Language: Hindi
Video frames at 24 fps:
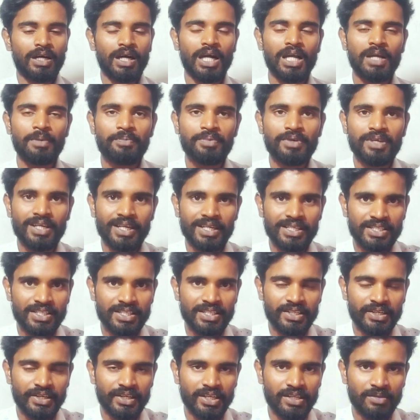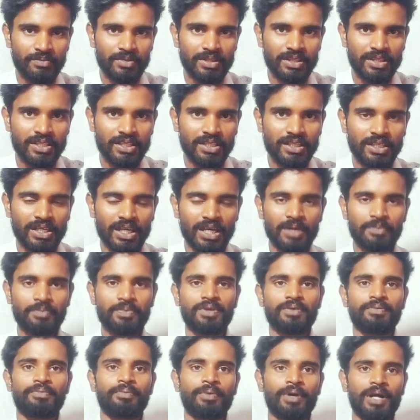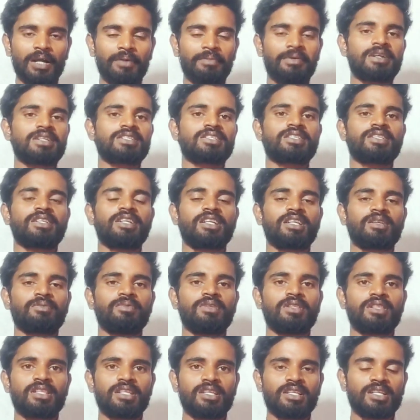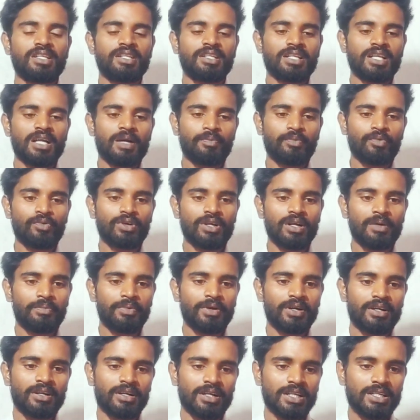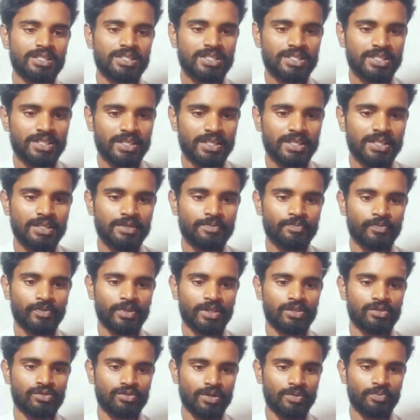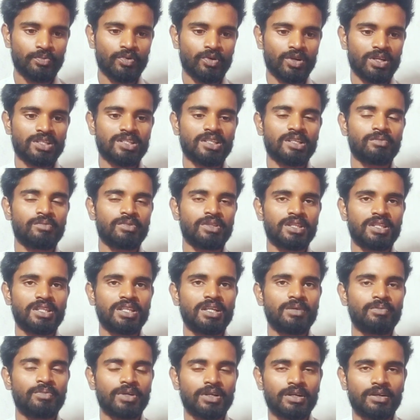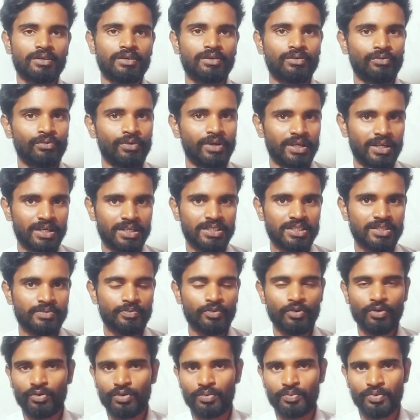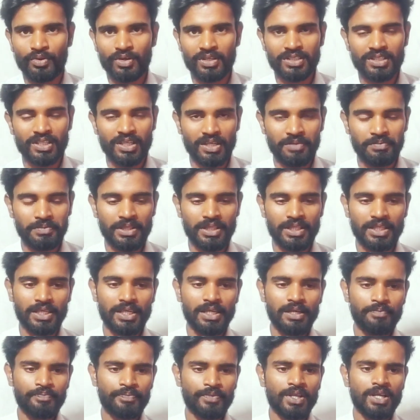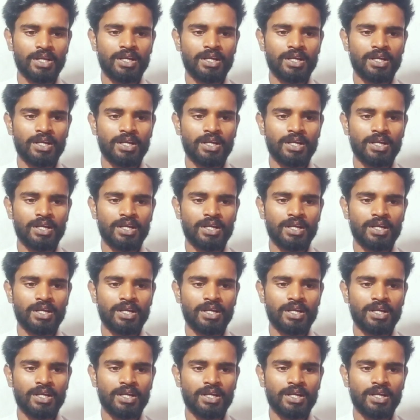आई पी एक्स की रेटिंग मिलती है आई पी फाइव एक्स की रेटिंग मिलती है यानी आपको यहाँ पर डस्ट से जो है प्रोटेक्शन मिलती है बट वाटर से कोई प्रोटेक्शन नहीं मिलती है